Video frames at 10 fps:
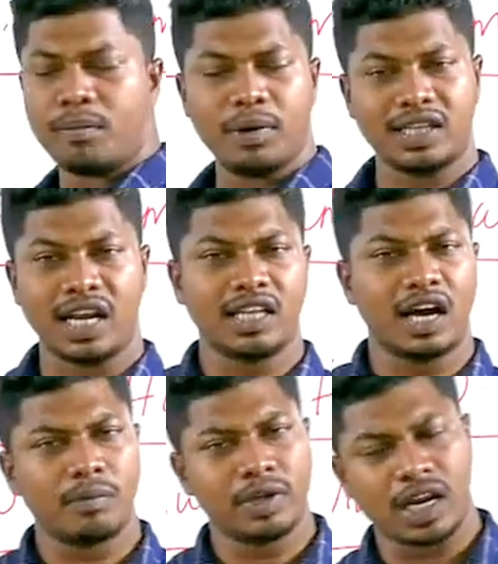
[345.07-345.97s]
ஆரம்பத்தில்
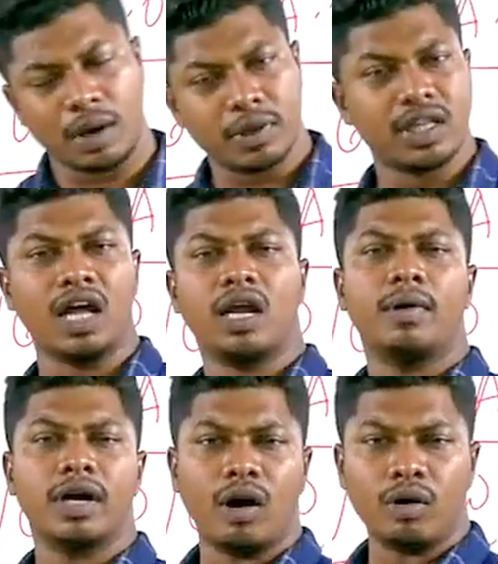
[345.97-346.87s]
இருந்தாங்கன்னு பார்த்தீங்கன்னா இப்போ
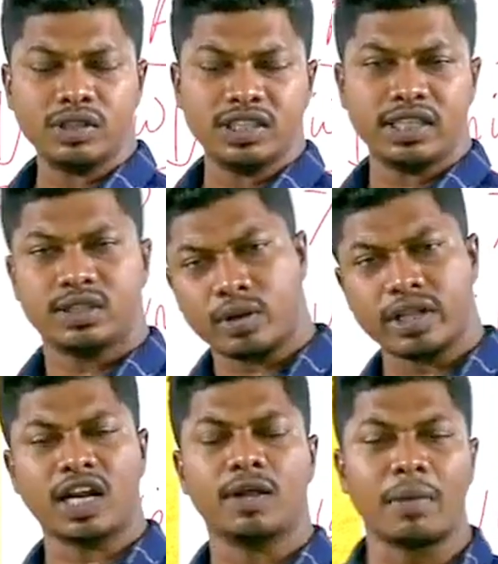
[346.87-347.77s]
தாதாபாய் நவரோஜி
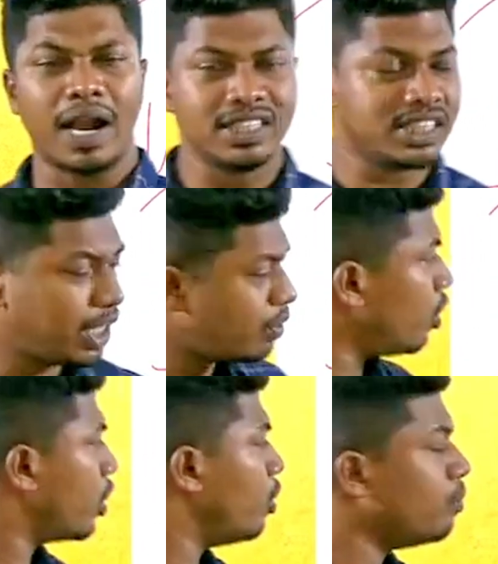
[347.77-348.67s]
சுரேந்திரநாத் பானர்ஜி
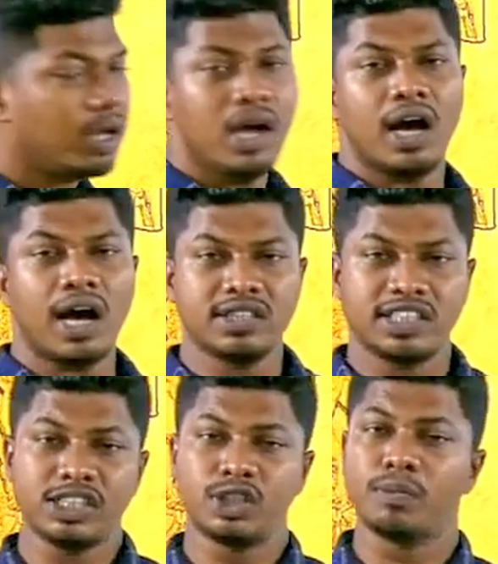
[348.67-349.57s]
ஈவோ ஹியூம்
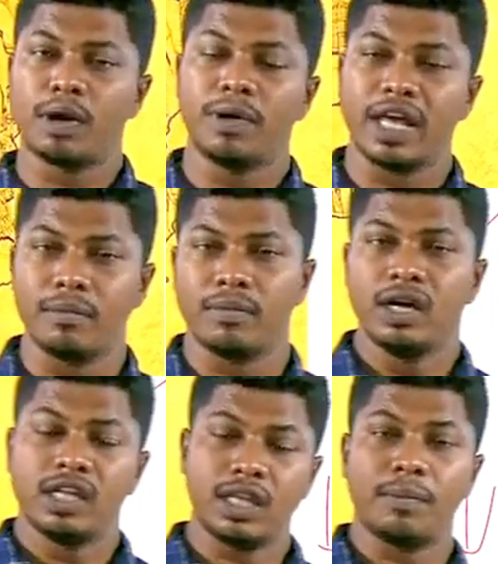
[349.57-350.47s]
ஜி சுப்பிரமணியம்
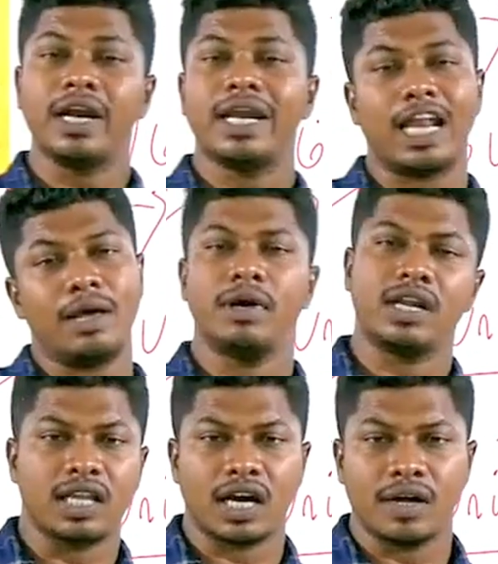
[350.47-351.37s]
இந்த மாதிரி நிறைய
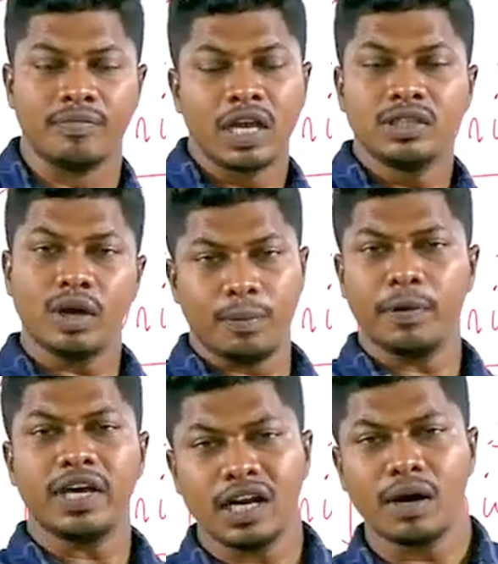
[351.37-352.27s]
பேர் இருந்தாங்க ஸோ
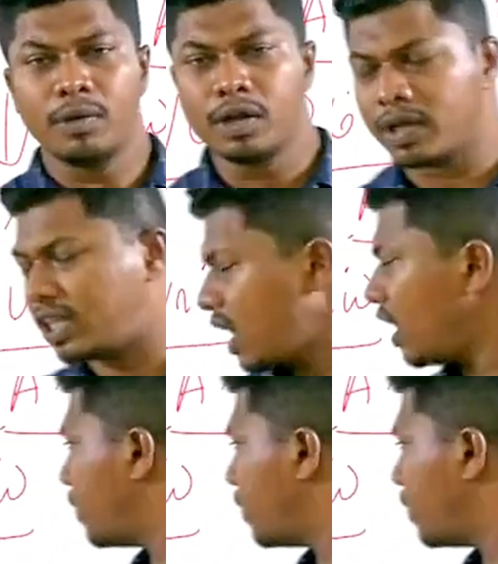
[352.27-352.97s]
இப்படி இருக்கும்போது பார்த்தீங்கன்னா